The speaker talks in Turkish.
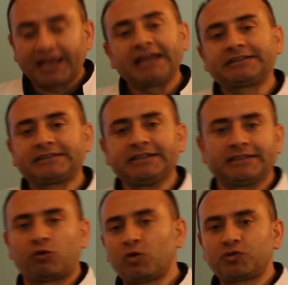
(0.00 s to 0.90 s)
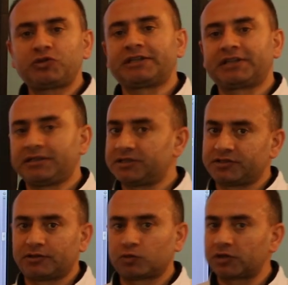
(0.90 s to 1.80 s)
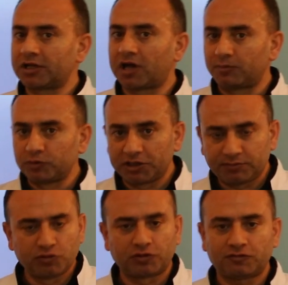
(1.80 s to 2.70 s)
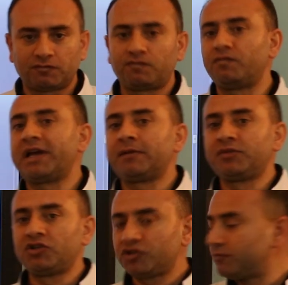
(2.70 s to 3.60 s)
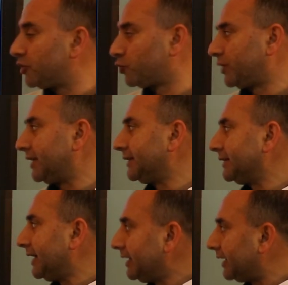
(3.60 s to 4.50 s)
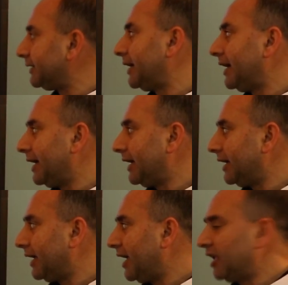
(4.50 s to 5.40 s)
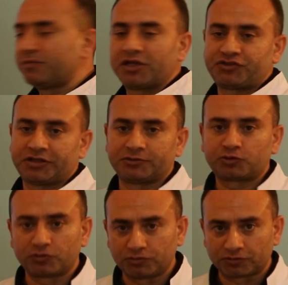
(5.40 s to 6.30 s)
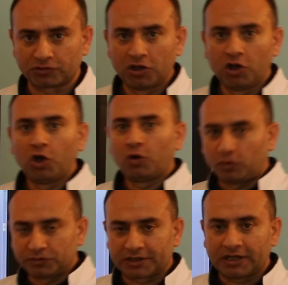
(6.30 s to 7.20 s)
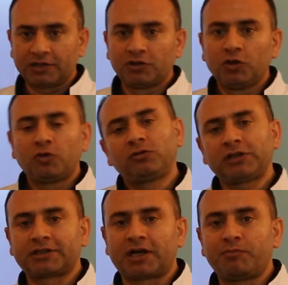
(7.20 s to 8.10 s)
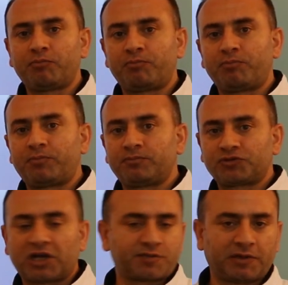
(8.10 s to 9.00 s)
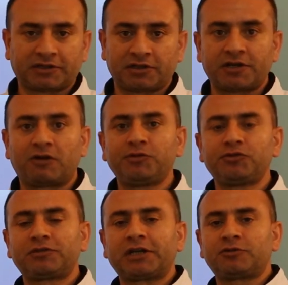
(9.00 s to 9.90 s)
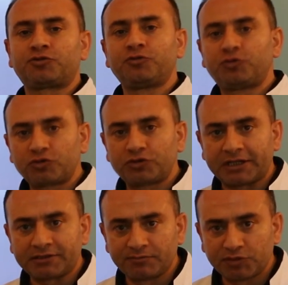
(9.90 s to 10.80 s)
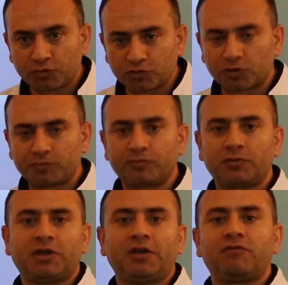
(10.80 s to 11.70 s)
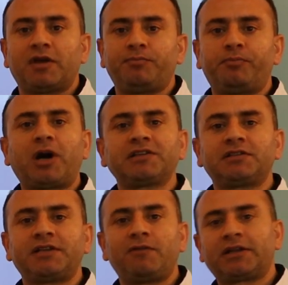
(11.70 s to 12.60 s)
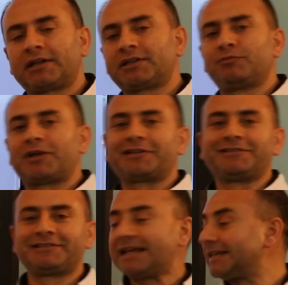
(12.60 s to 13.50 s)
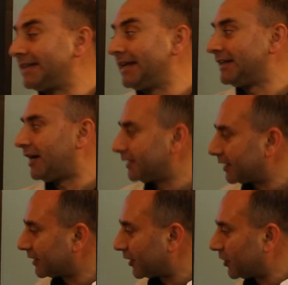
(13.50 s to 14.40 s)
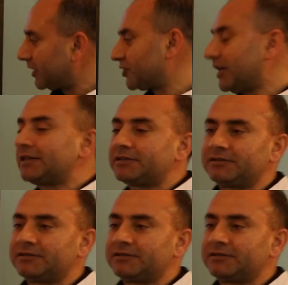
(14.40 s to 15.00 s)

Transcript: etki, olumsuz etki edeceğinden dolayı kabul etmiyor ve birinci meşrutiyetini ilan etmeyeceğini söylüyor onlara. Onlar da çalışmalarına devam ediyorlar. Jön Türkler dediğimiz bu grup ve bazı devlet adamlarının desteğini alarak arkadaşlar